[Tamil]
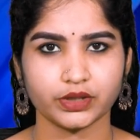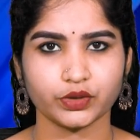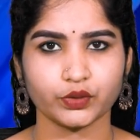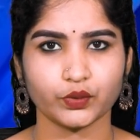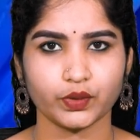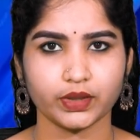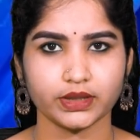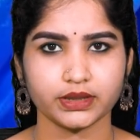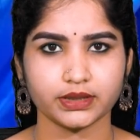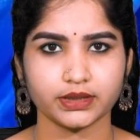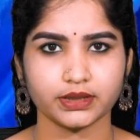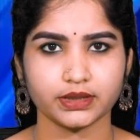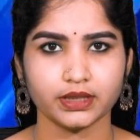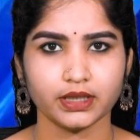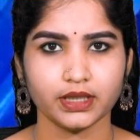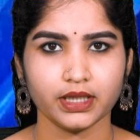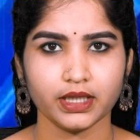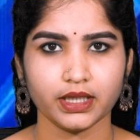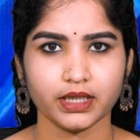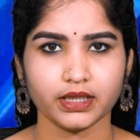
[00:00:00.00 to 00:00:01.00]
எழுந்துள்ளது
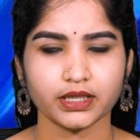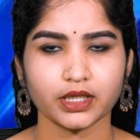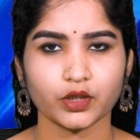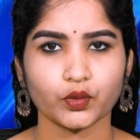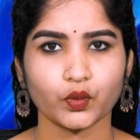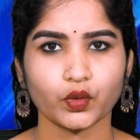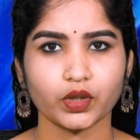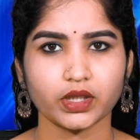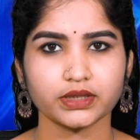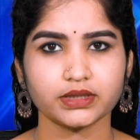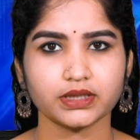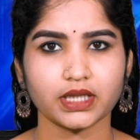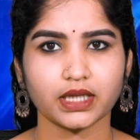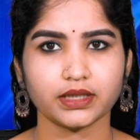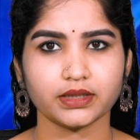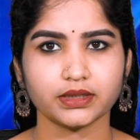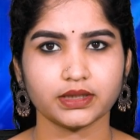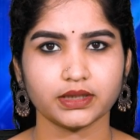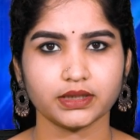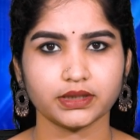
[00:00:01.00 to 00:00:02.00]
இந்த
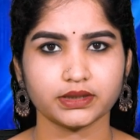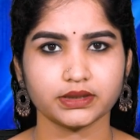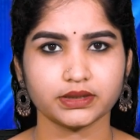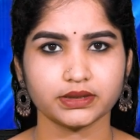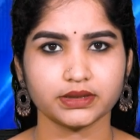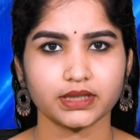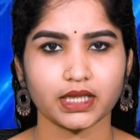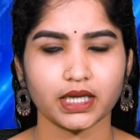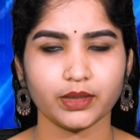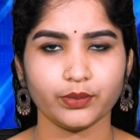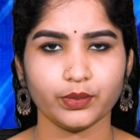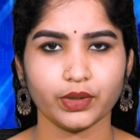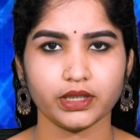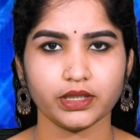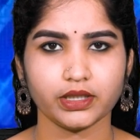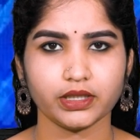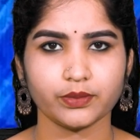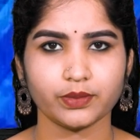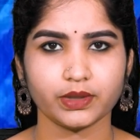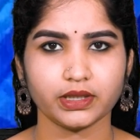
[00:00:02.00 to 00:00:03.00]
குற்றச்சாட்டுகளுக்கு தலைமை
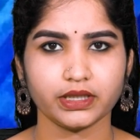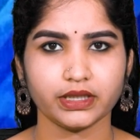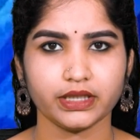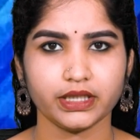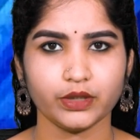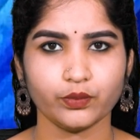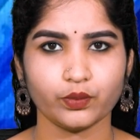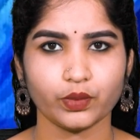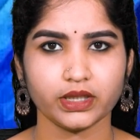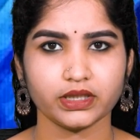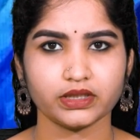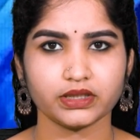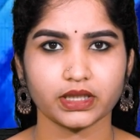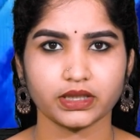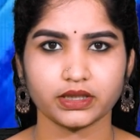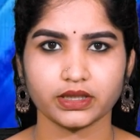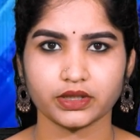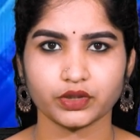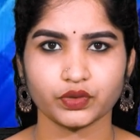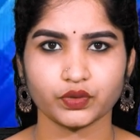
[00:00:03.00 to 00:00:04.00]
நீதிபதி டி ஒய்
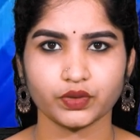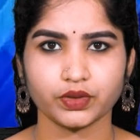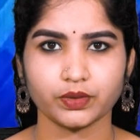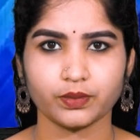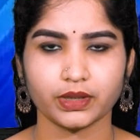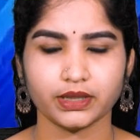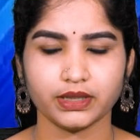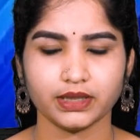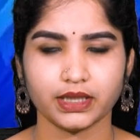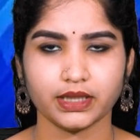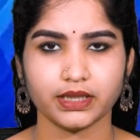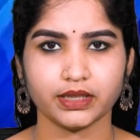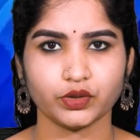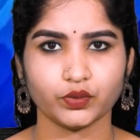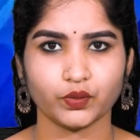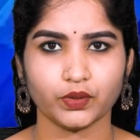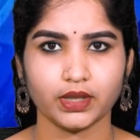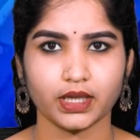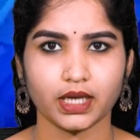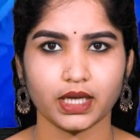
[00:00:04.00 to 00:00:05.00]
சந்திரசூட் பதில்
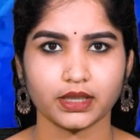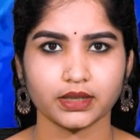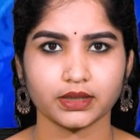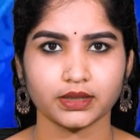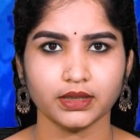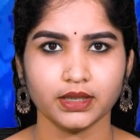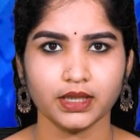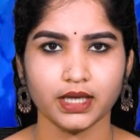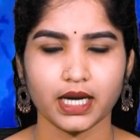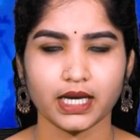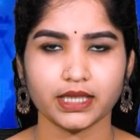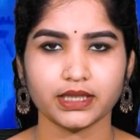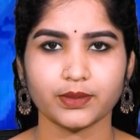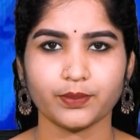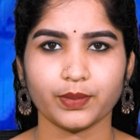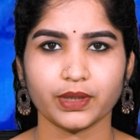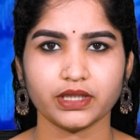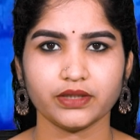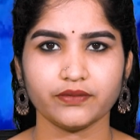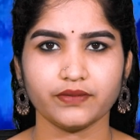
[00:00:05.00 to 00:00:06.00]
அளித்துள்ளார் அந்த
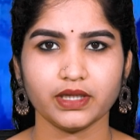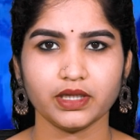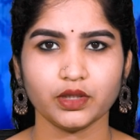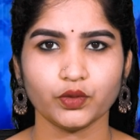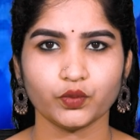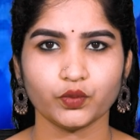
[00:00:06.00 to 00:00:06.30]
பதிவில்